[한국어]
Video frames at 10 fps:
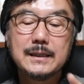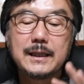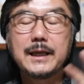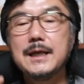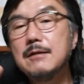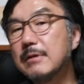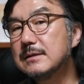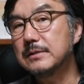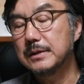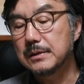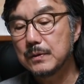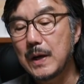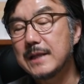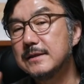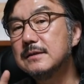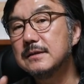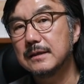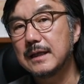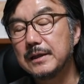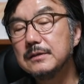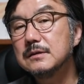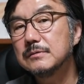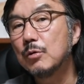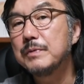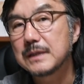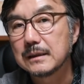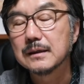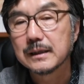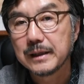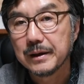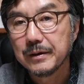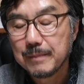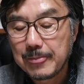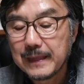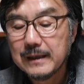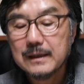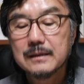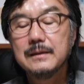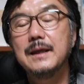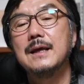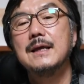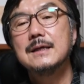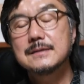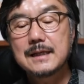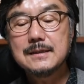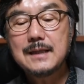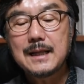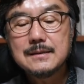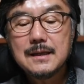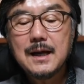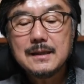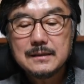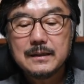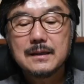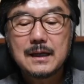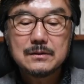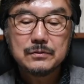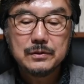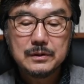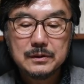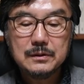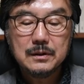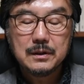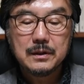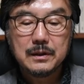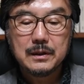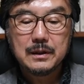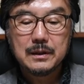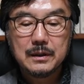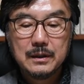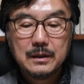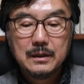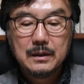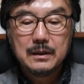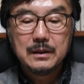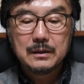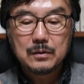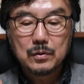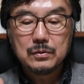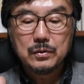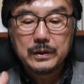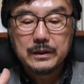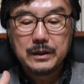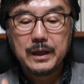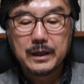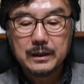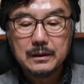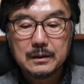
되게 일관성이 있고 안정적이다, 이런 점을 높이 살 것 같아요. 근데 사진 한 장 한 장이 가지고 있는 토론토의 여행,